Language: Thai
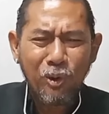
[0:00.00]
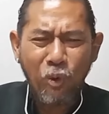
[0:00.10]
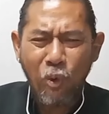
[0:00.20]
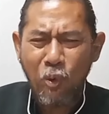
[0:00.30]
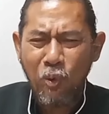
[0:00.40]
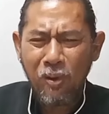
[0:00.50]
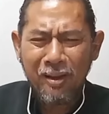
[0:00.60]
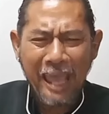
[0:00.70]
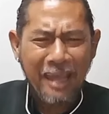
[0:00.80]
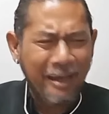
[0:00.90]
กู
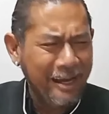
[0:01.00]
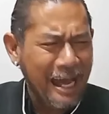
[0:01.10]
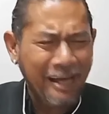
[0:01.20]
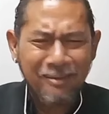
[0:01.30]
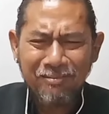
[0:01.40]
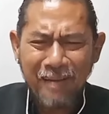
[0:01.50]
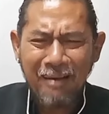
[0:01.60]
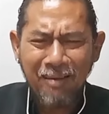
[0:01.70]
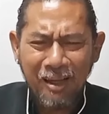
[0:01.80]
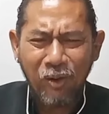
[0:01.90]
เก่งขนาดนั้น
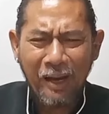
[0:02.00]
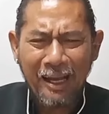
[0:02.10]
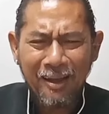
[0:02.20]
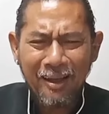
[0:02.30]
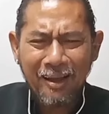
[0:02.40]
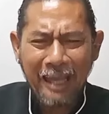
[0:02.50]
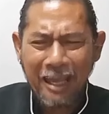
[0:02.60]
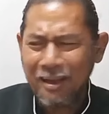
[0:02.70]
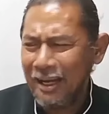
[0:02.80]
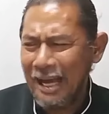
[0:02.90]
เลยเหรอวะเก่ง
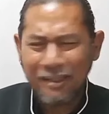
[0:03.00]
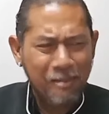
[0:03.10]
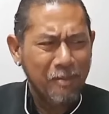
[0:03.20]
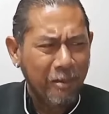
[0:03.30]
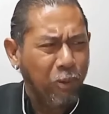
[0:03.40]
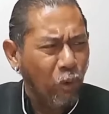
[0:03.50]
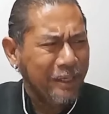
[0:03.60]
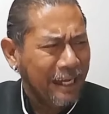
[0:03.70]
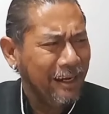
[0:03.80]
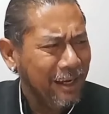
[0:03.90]
ขนาดที่มึงพูด
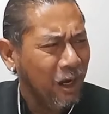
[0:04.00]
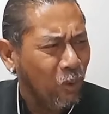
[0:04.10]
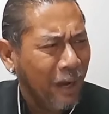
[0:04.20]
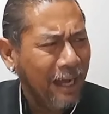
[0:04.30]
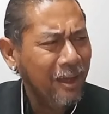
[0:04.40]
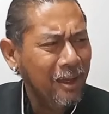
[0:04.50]
อย่างนั้นเลยเหรอวะ